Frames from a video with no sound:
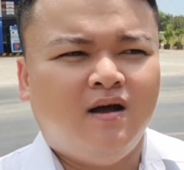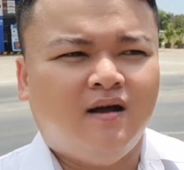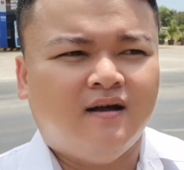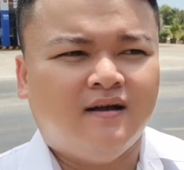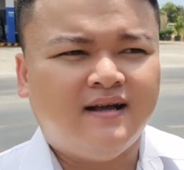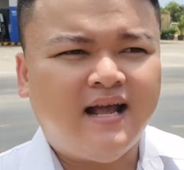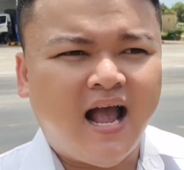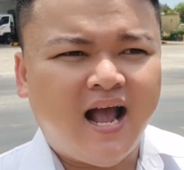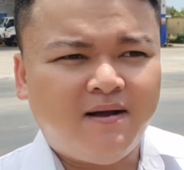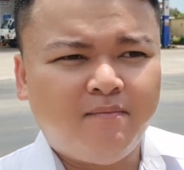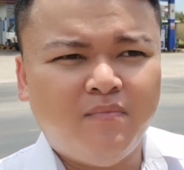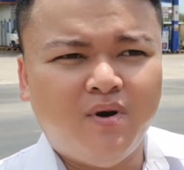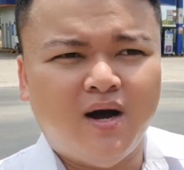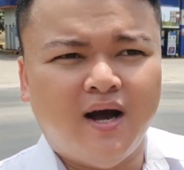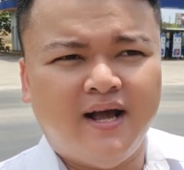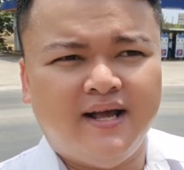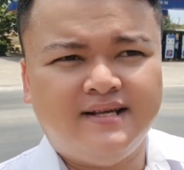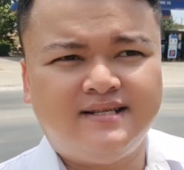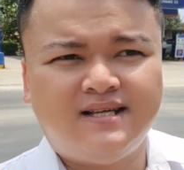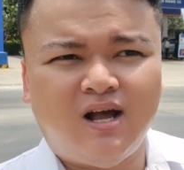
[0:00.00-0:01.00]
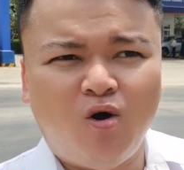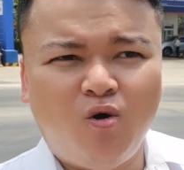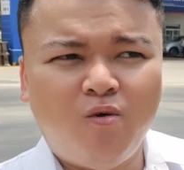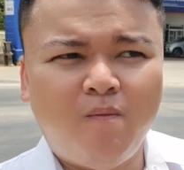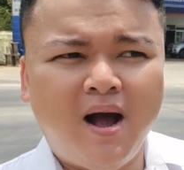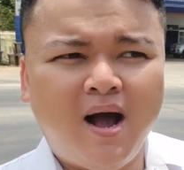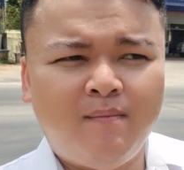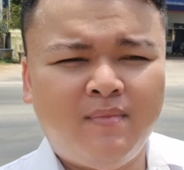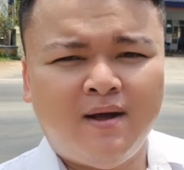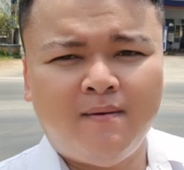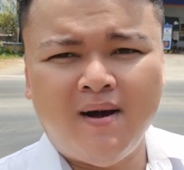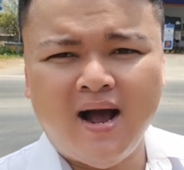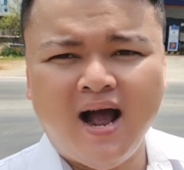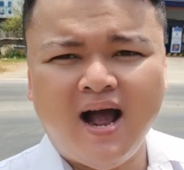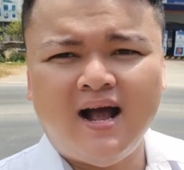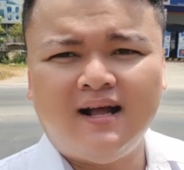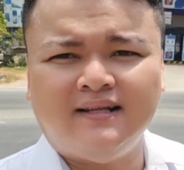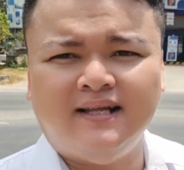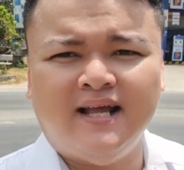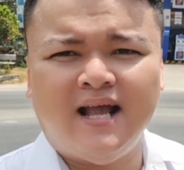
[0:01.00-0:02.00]
Ngang 10 sâu
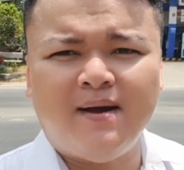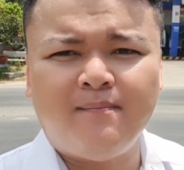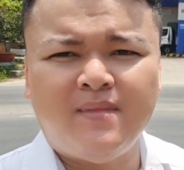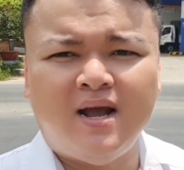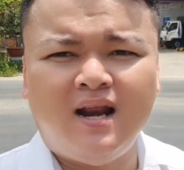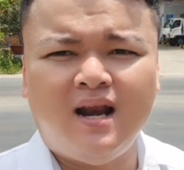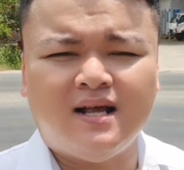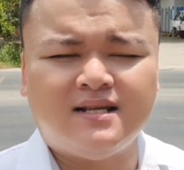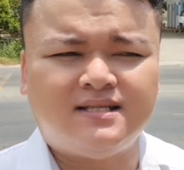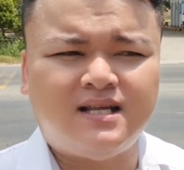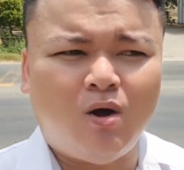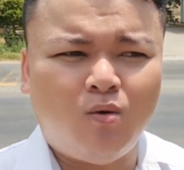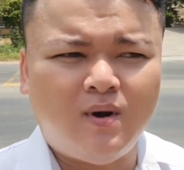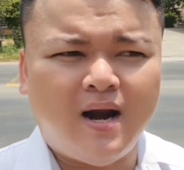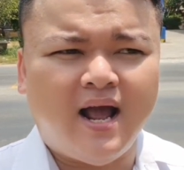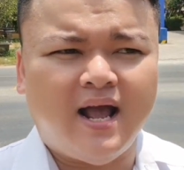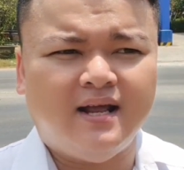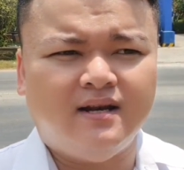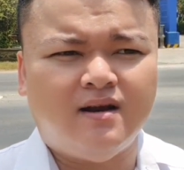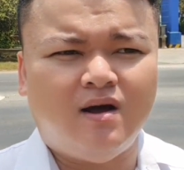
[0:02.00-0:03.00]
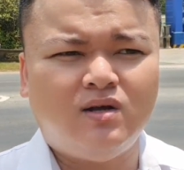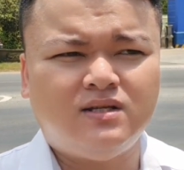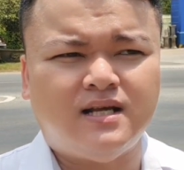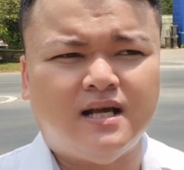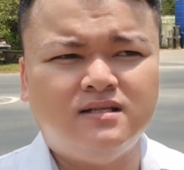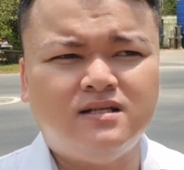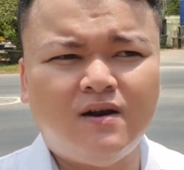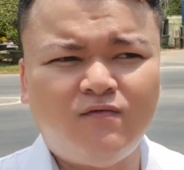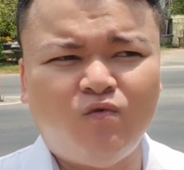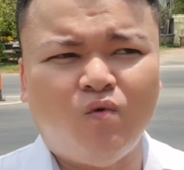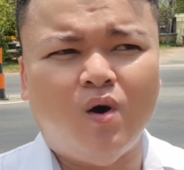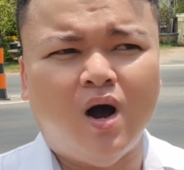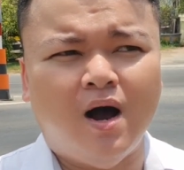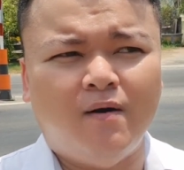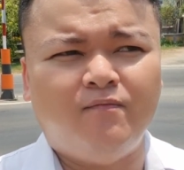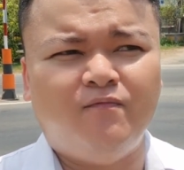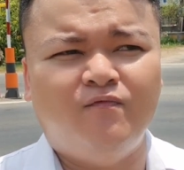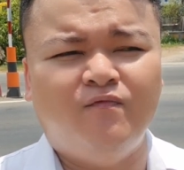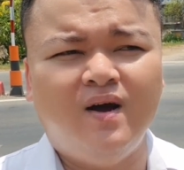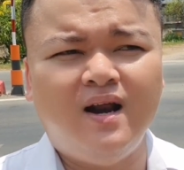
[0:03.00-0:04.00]
33 thì em nghĩ là sau này nó sẽ rất phù hợp
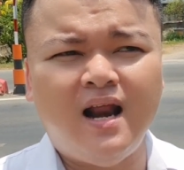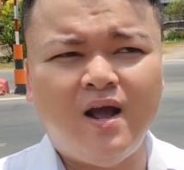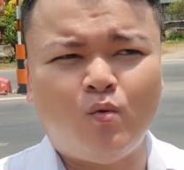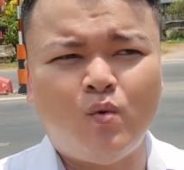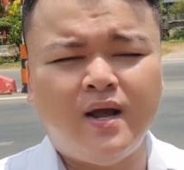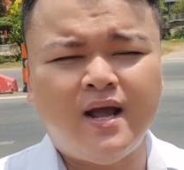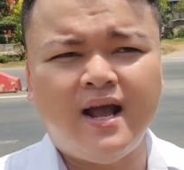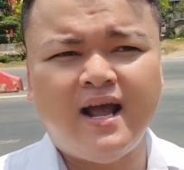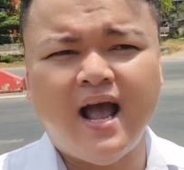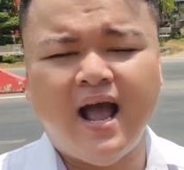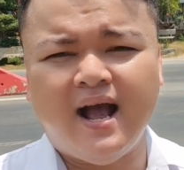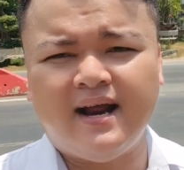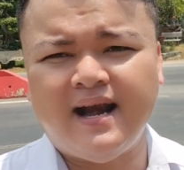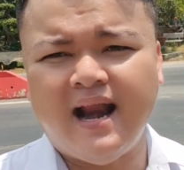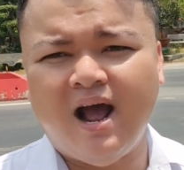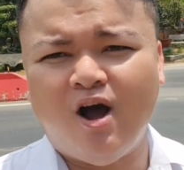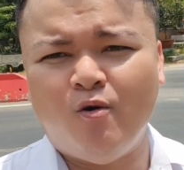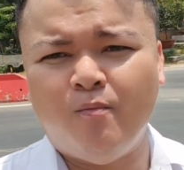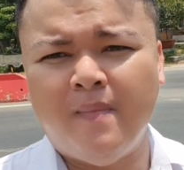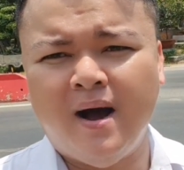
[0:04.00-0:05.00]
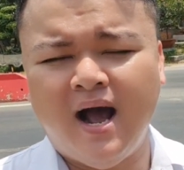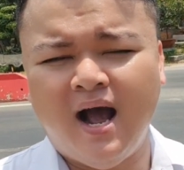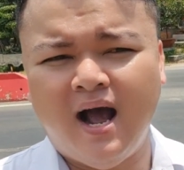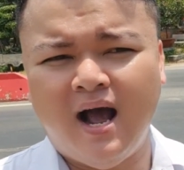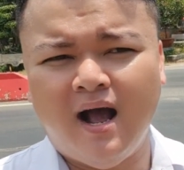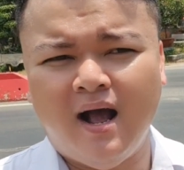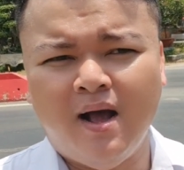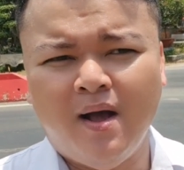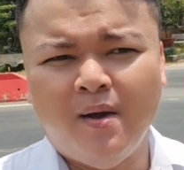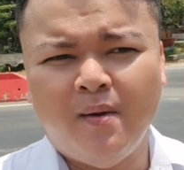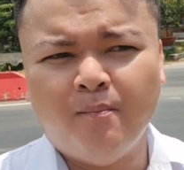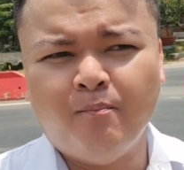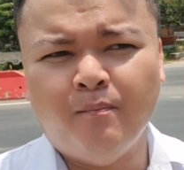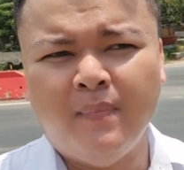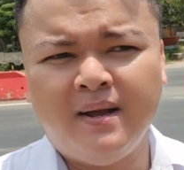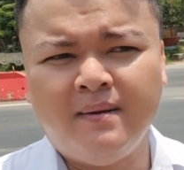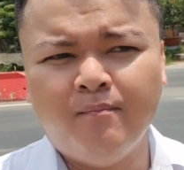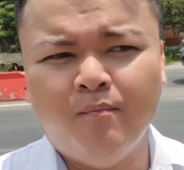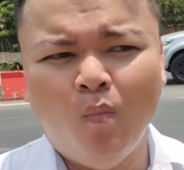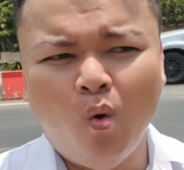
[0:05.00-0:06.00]
với lại quý khách hàng nào mà
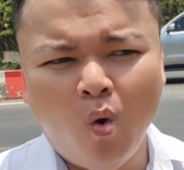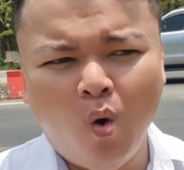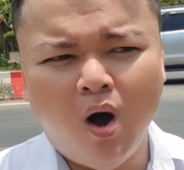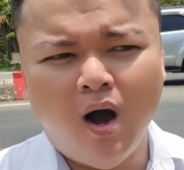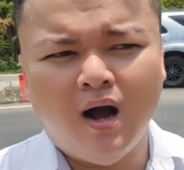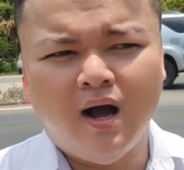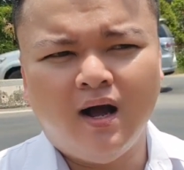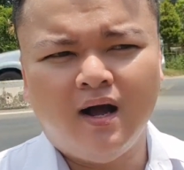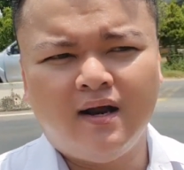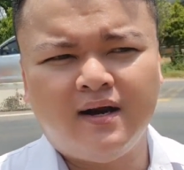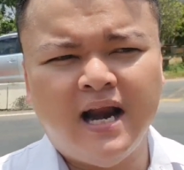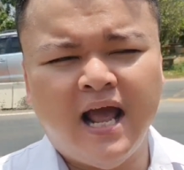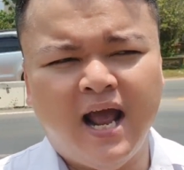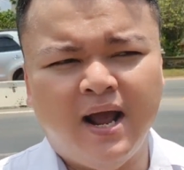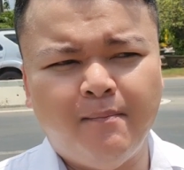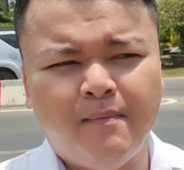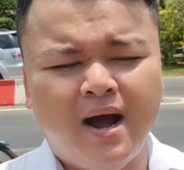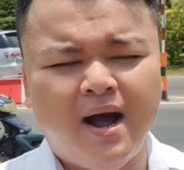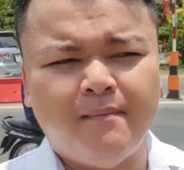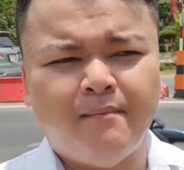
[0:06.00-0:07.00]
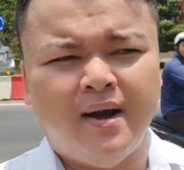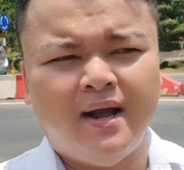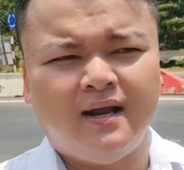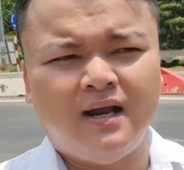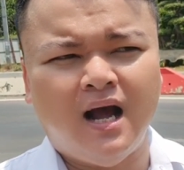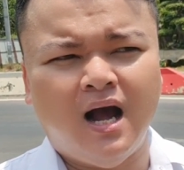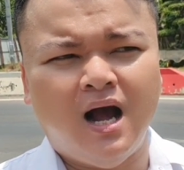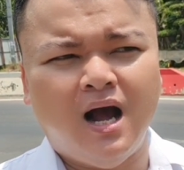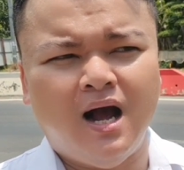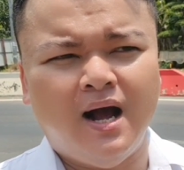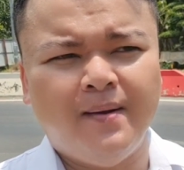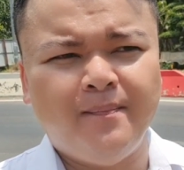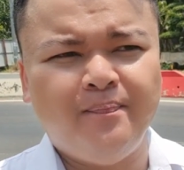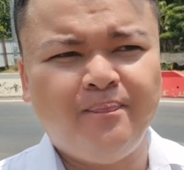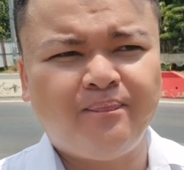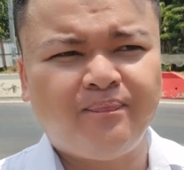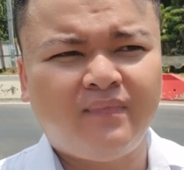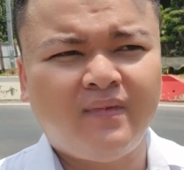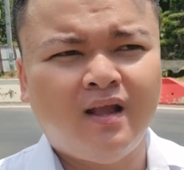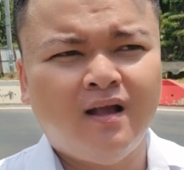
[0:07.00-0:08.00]
mình mua để mà mình uh,
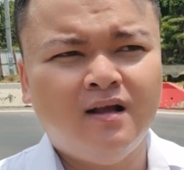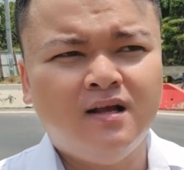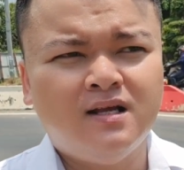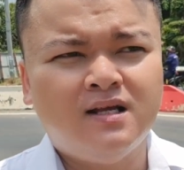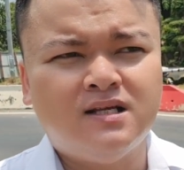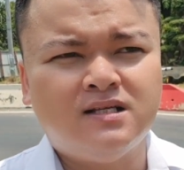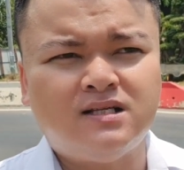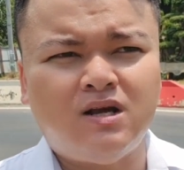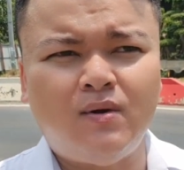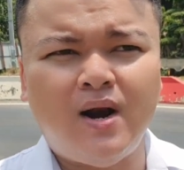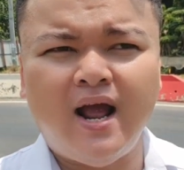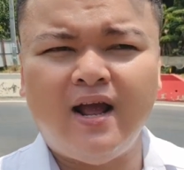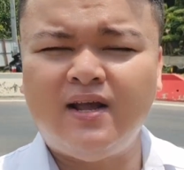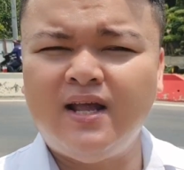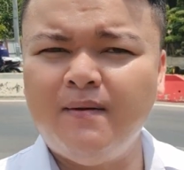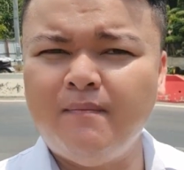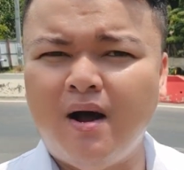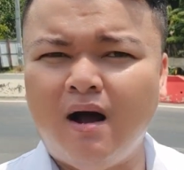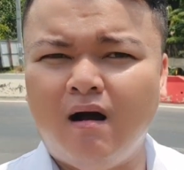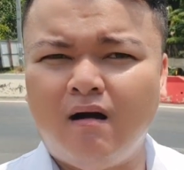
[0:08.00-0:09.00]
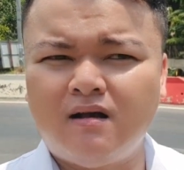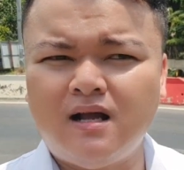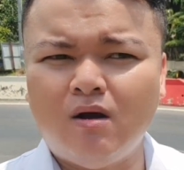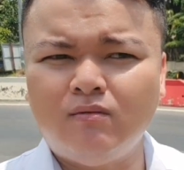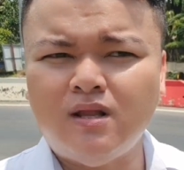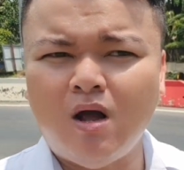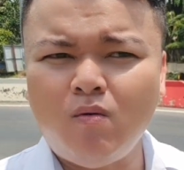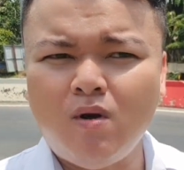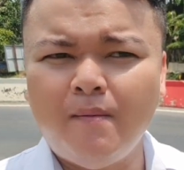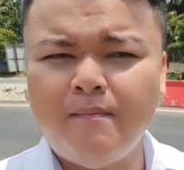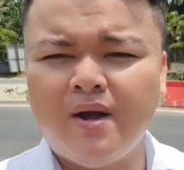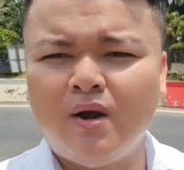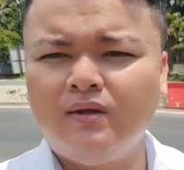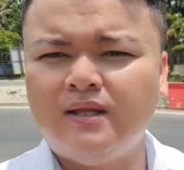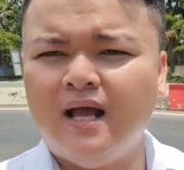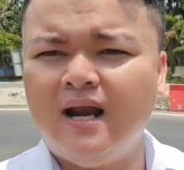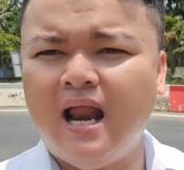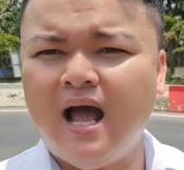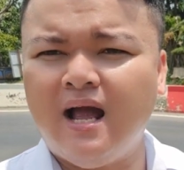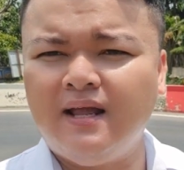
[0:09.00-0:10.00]
sau này khi mà ở cao tốc mình có
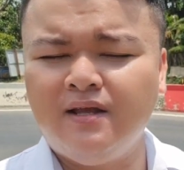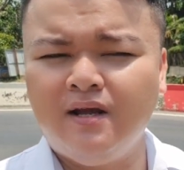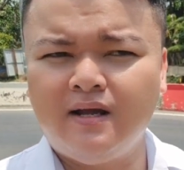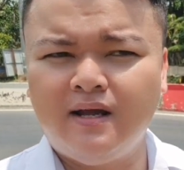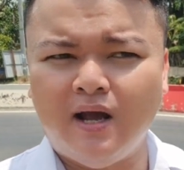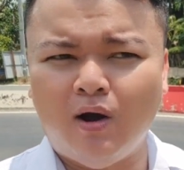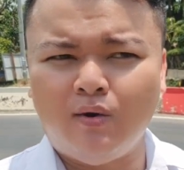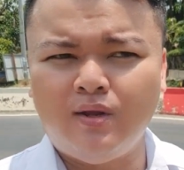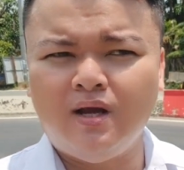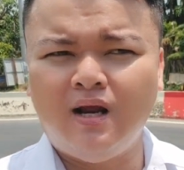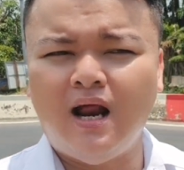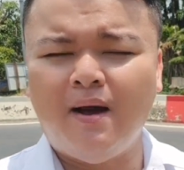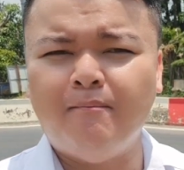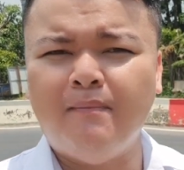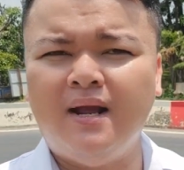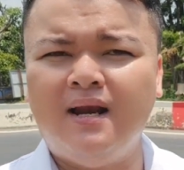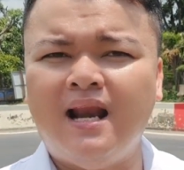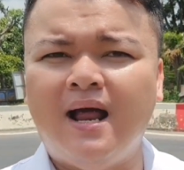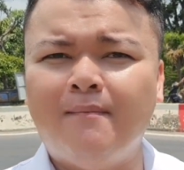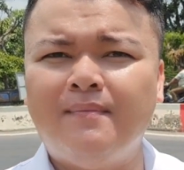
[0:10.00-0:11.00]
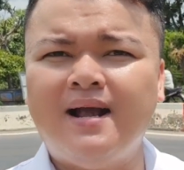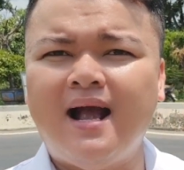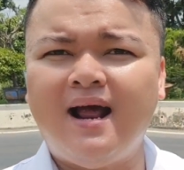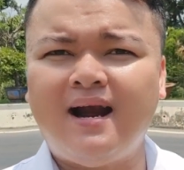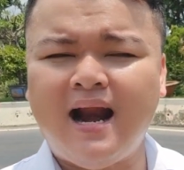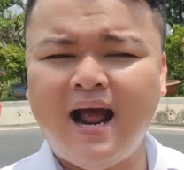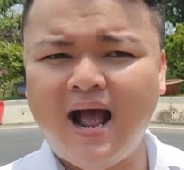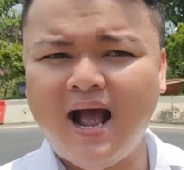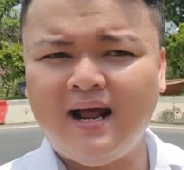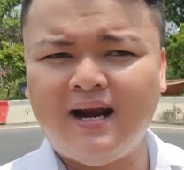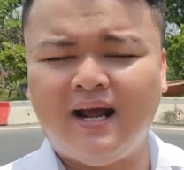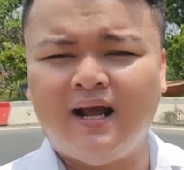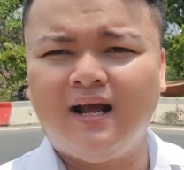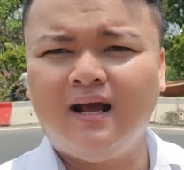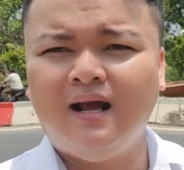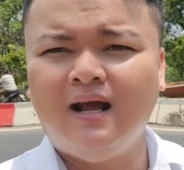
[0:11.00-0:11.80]
thể là như kiểu như là mình làm gara này